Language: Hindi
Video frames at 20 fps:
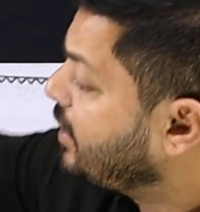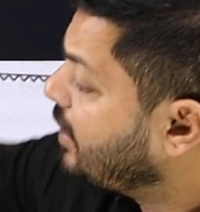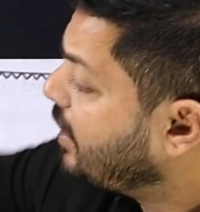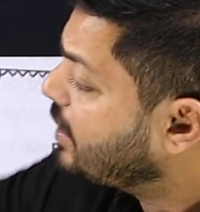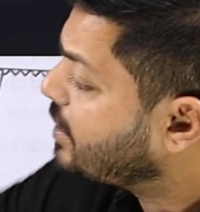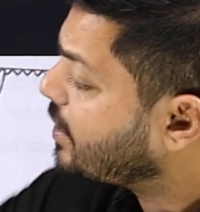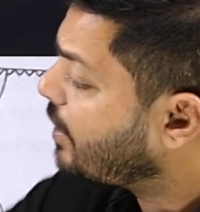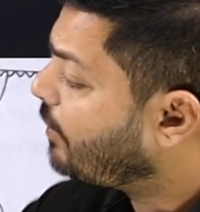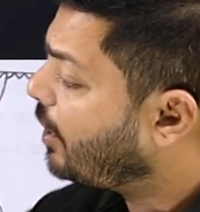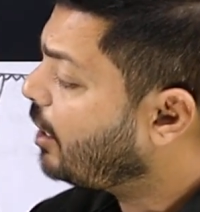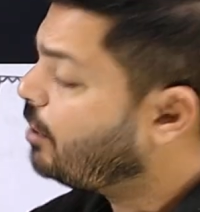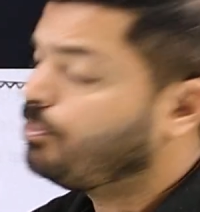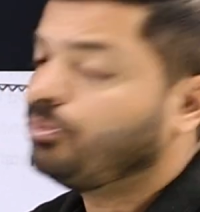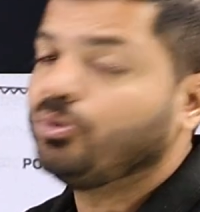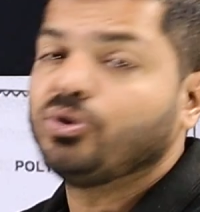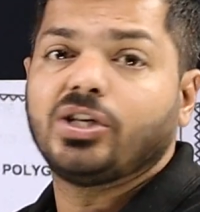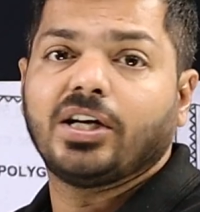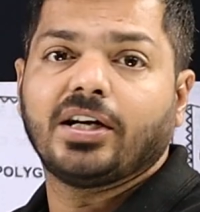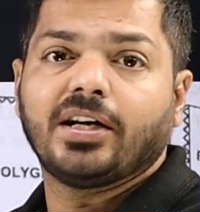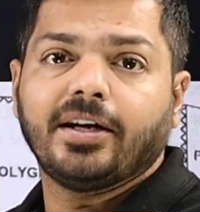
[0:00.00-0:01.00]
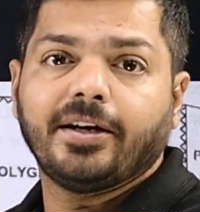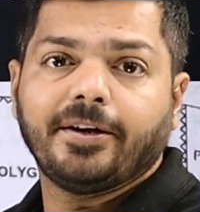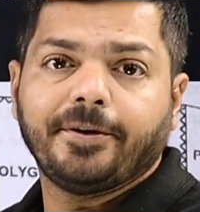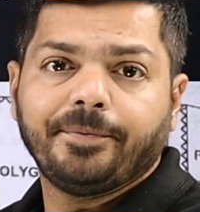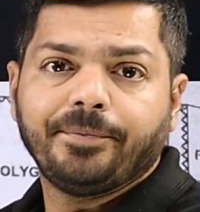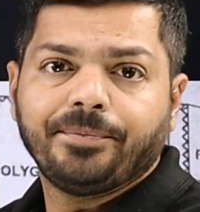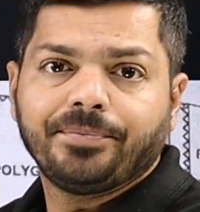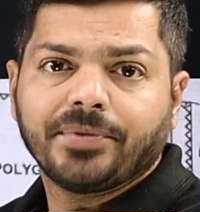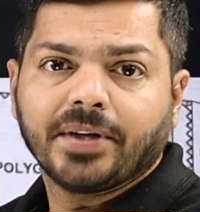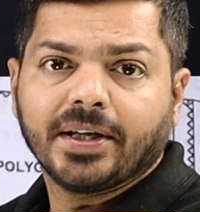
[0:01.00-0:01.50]
जैसे ये सवाल पूछे गए
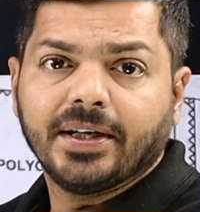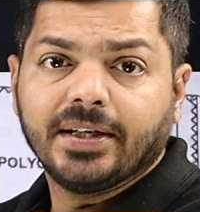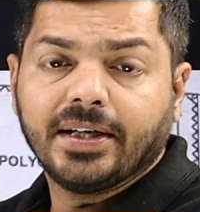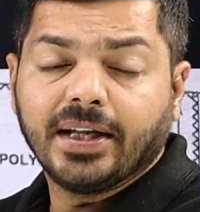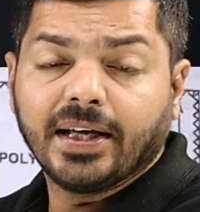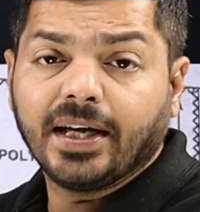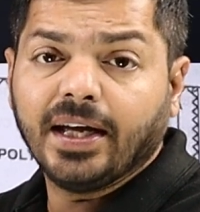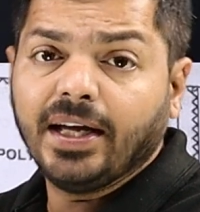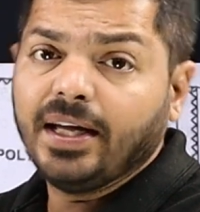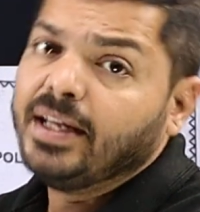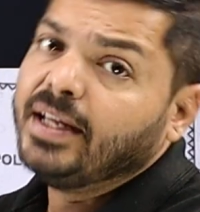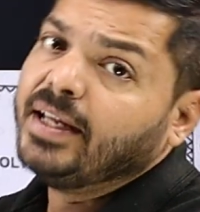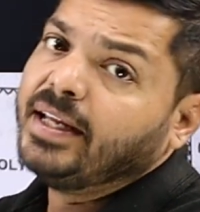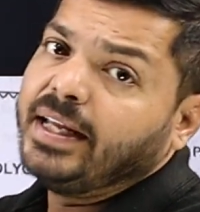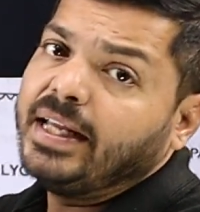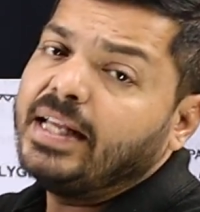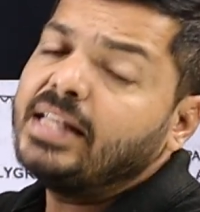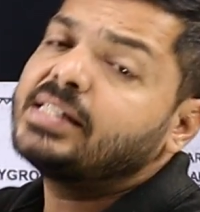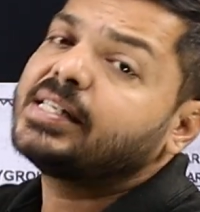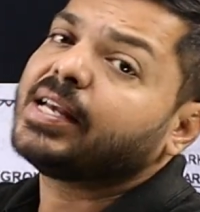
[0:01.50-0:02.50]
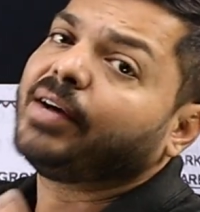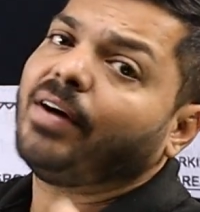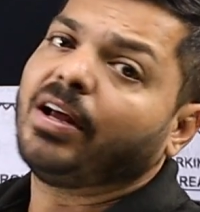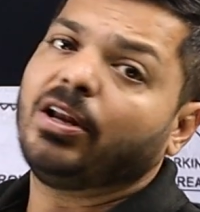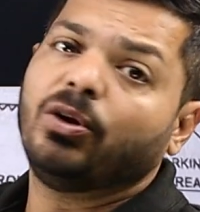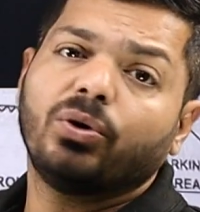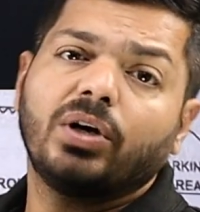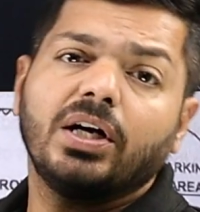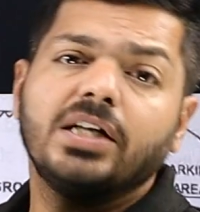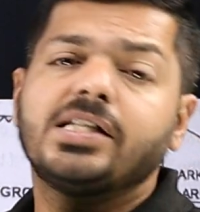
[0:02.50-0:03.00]
ठीक है इन
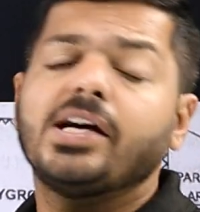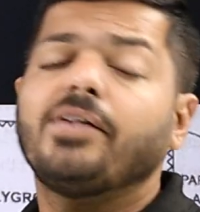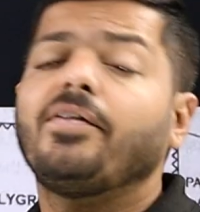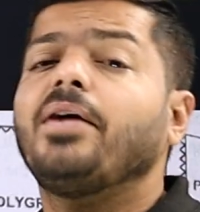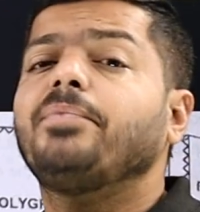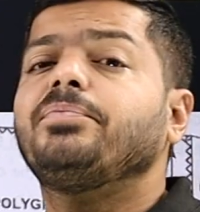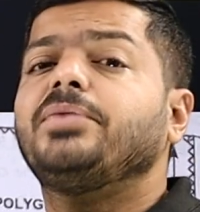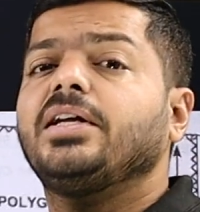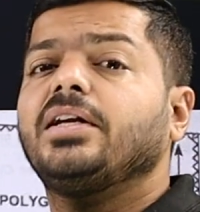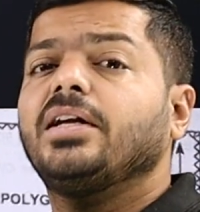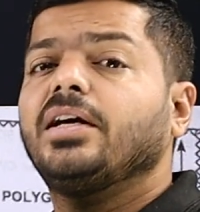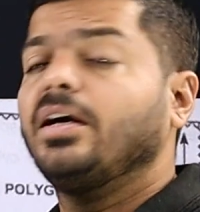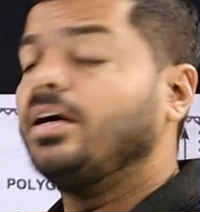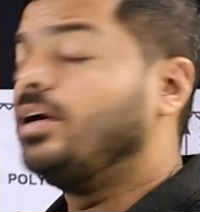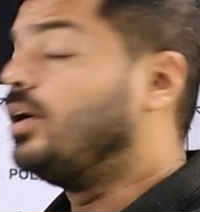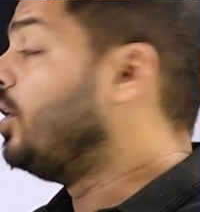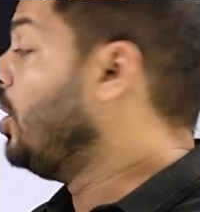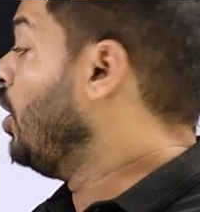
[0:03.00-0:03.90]
सवालों का जवाब देना है